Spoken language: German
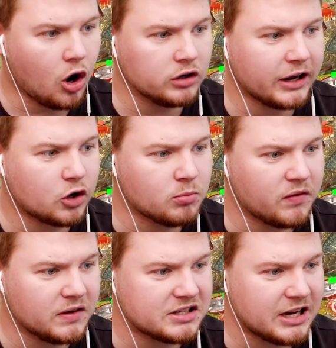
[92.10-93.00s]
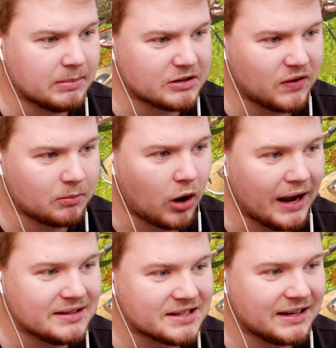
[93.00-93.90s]
Oh nein, guck mal, wie wenig Leben. Also wir haben noch
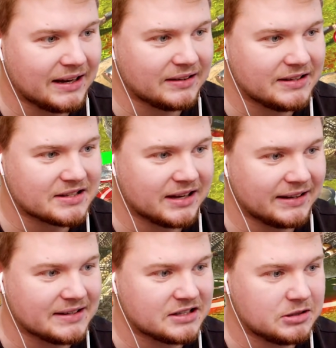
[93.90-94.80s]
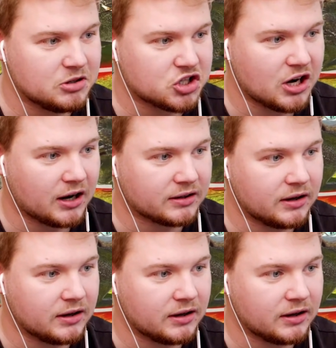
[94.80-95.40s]
ein Skelett. Die Skelette sind ziemlich stark,